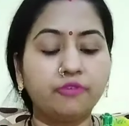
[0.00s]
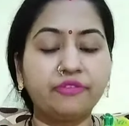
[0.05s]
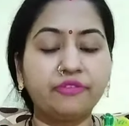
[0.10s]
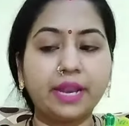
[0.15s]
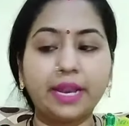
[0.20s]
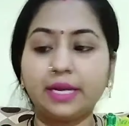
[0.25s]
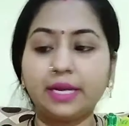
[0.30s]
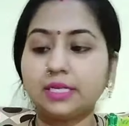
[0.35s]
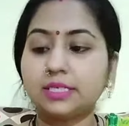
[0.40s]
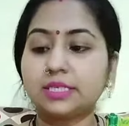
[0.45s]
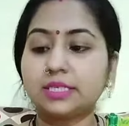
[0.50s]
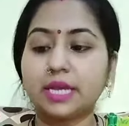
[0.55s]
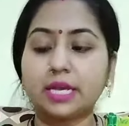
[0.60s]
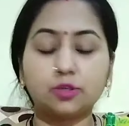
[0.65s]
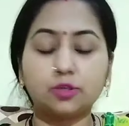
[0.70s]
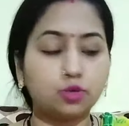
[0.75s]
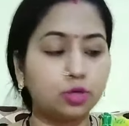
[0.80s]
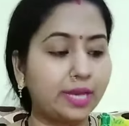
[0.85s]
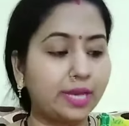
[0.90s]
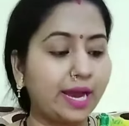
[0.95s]
और फ्रेंड्स
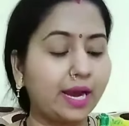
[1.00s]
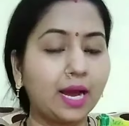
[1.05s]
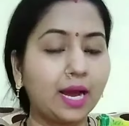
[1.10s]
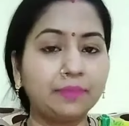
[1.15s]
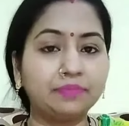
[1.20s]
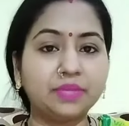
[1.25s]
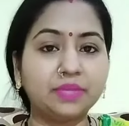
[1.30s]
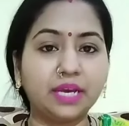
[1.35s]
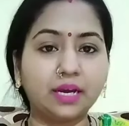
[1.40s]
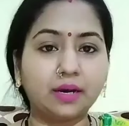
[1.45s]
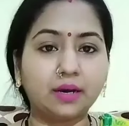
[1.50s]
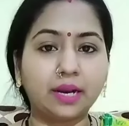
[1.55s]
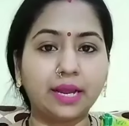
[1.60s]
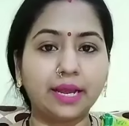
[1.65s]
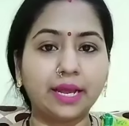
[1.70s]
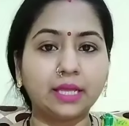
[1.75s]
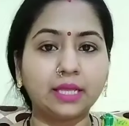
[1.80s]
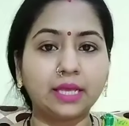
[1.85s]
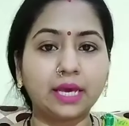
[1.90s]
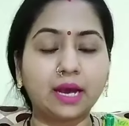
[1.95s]
ये जो नेक आप देख
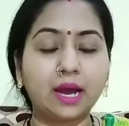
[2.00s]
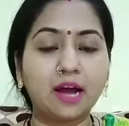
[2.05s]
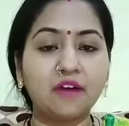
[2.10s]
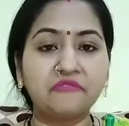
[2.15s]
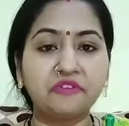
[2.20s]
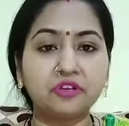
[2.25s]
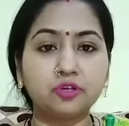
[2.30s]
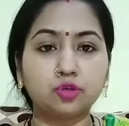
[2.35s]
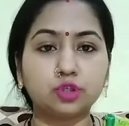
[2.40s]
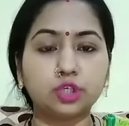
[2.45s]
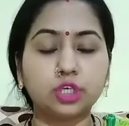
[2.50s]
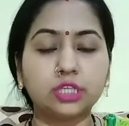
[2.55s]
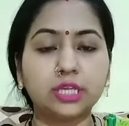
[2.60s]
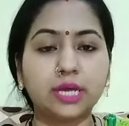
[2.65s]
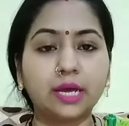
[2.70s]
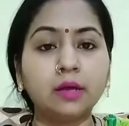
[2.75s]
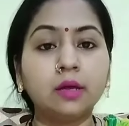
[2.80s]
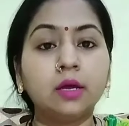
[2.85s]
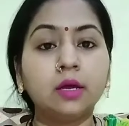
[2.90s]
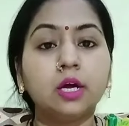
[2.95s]
रहे हैं ये काफ़ी छोटा
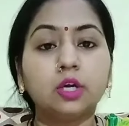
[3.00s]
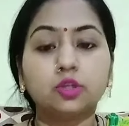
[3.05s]
था